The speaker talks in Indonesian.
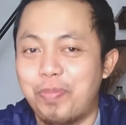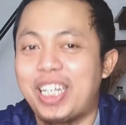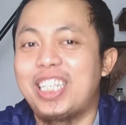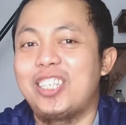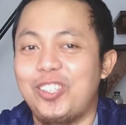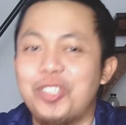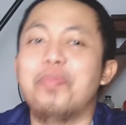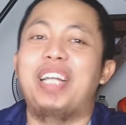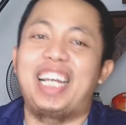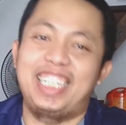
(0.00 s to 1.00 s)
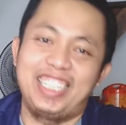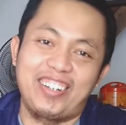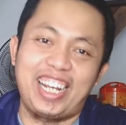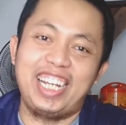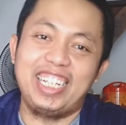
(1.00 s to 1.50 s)
Oke?
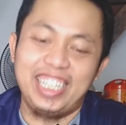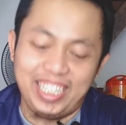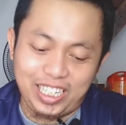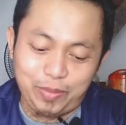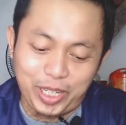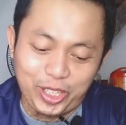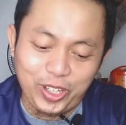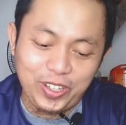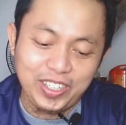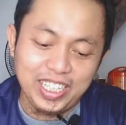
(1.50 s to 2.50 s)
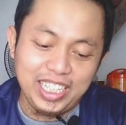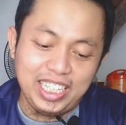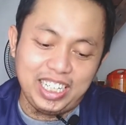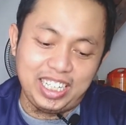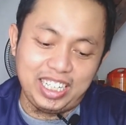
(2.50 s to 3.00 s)
Okay? Kalau begitu
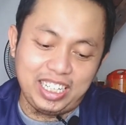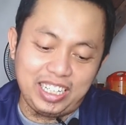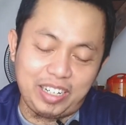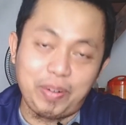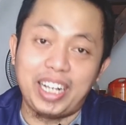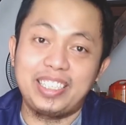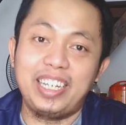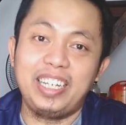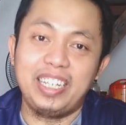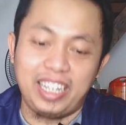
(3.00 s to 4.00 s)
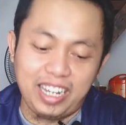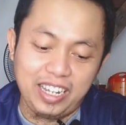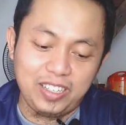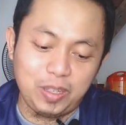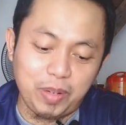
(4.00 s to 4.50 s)
Uh, terima kasih
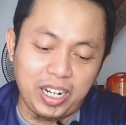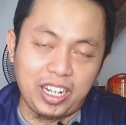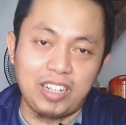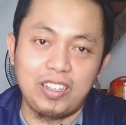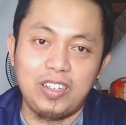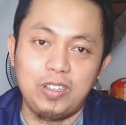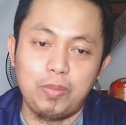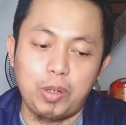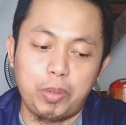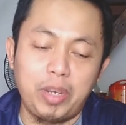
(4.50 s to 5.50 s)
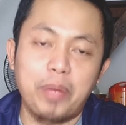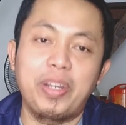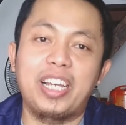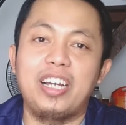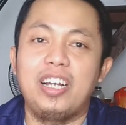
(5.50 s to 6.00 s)
ya. Subhanakallahumma wa
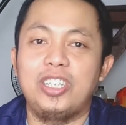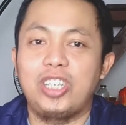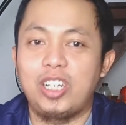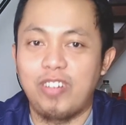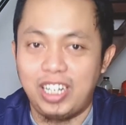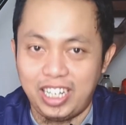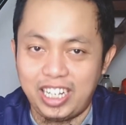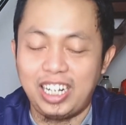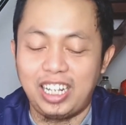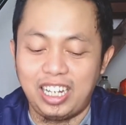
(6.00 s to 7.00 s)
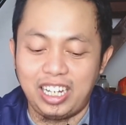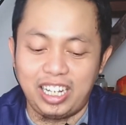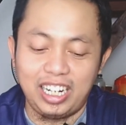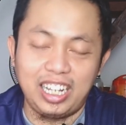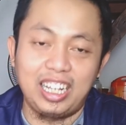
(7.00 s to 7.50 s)
bihamdika asyhadu an la
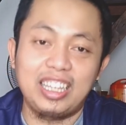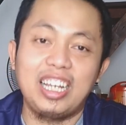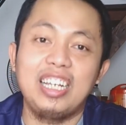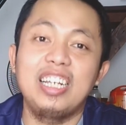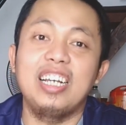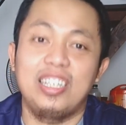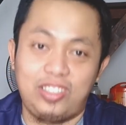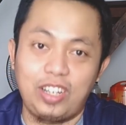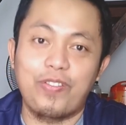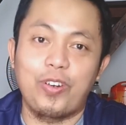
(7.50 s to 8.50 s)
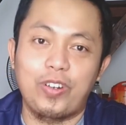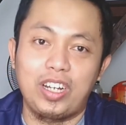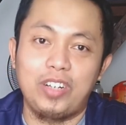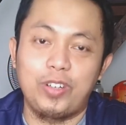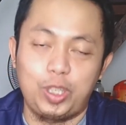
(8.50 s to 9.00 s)
ilaha illa anta
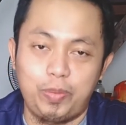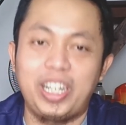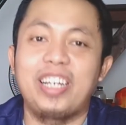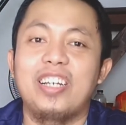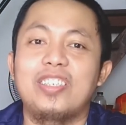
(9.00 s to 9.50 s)
astaghfiruka wa atubu ilaik.